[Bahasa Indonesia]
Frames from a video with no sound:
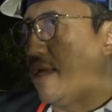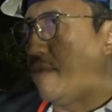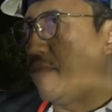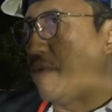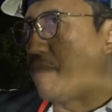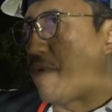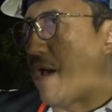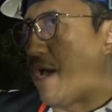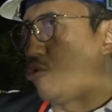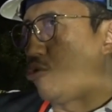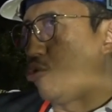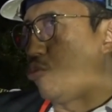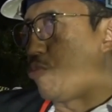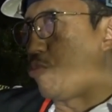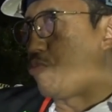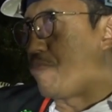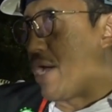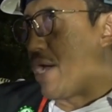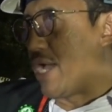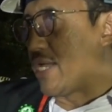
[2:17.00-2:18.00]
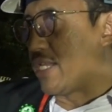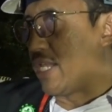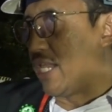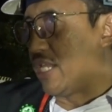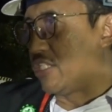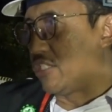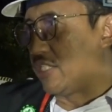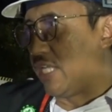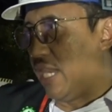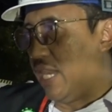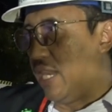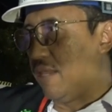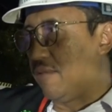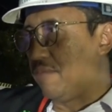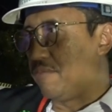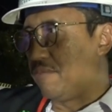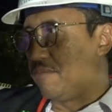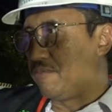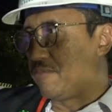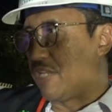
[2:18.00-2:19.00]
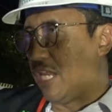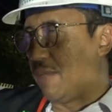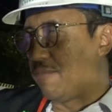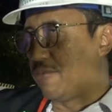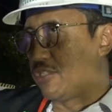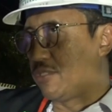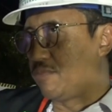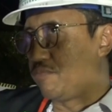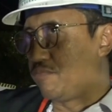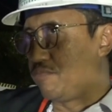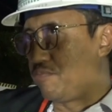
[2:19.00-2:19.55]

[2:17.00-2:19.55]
ya, pipa itu bahannya dari steel dari besi,